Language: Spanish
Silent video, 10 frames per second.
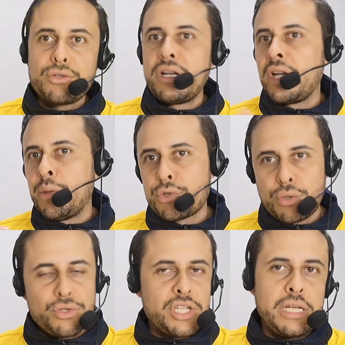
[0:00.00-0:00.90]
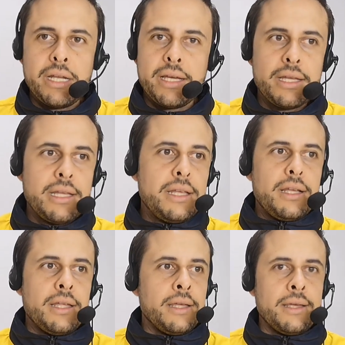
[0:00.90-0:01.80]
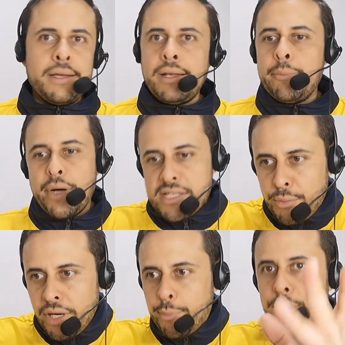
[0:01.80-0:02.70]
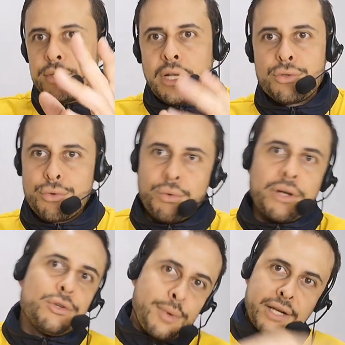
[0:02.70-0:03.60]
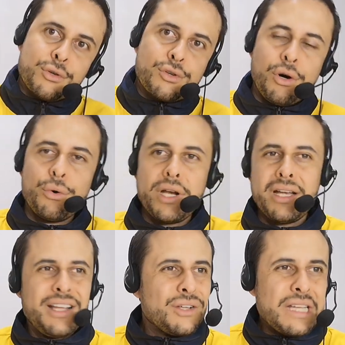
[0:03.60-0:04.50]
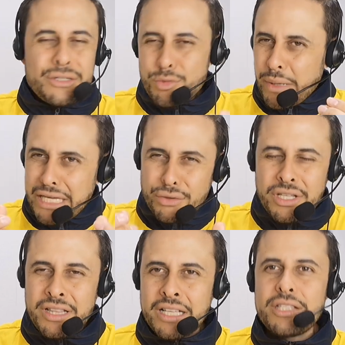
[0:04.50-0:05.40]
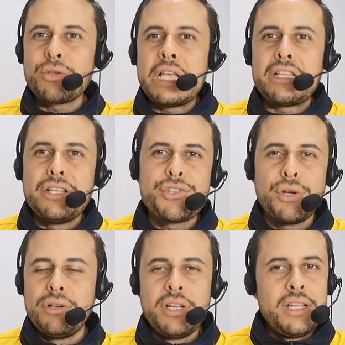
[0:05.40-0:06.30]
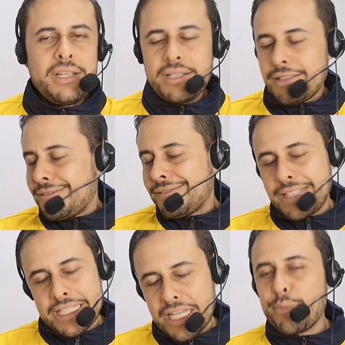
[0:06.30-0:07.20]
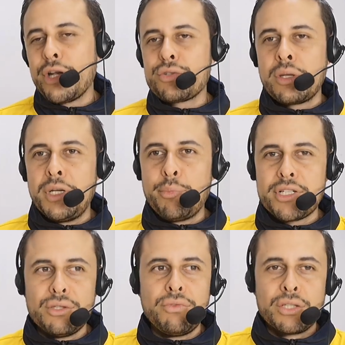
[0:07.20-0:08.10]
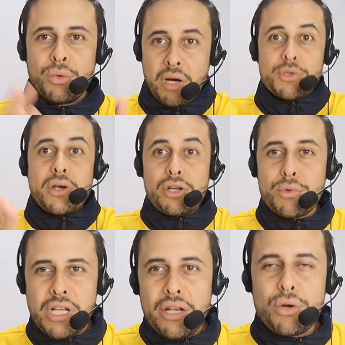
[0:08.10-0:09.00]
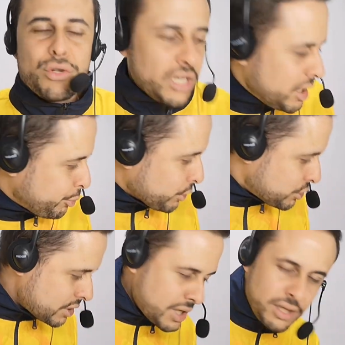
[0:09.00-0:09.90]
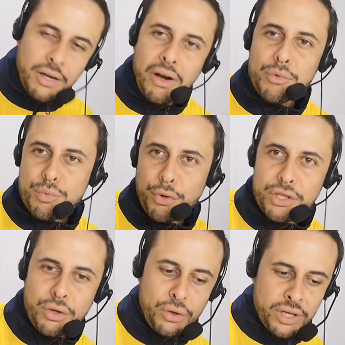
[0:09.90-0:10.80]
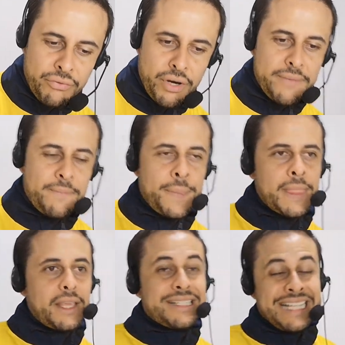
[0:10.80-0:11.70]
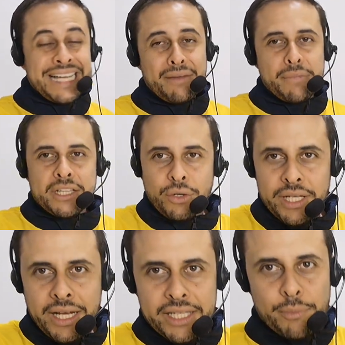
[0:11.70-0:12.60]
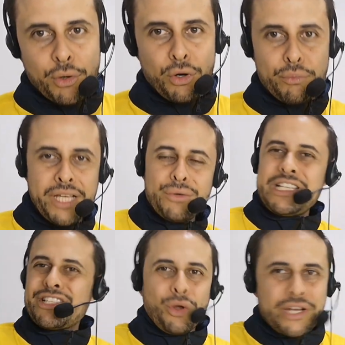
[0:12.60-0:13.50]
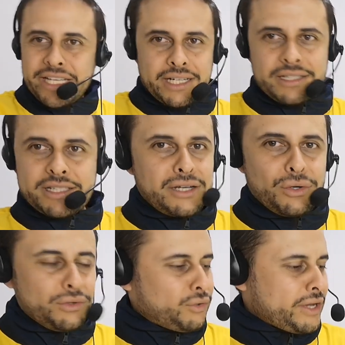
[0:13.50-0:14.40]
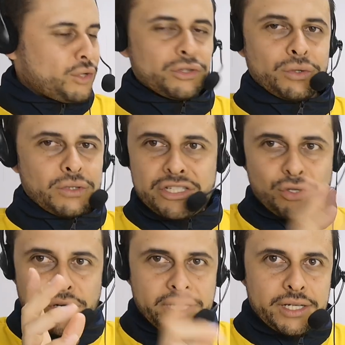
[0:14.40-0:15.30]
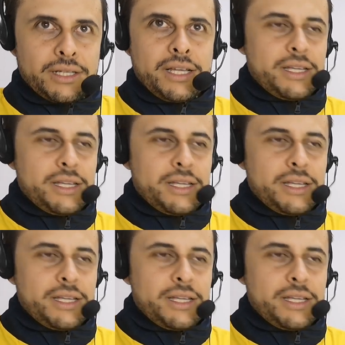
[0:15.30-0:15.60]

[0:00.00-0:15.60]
Nos enredamos con Chile, eh, le pasamos la pelota a los uruguayos para que nos cobren. O sea, esos pequeños detallitos de atención que siempre nos terminan pasando factura. Vamos a ver cómo salieron los equipos y hablamos un poquito de lo que fue esta gran victoria del equipo colombiano, histórica. Es que no, no hay otro, histórica.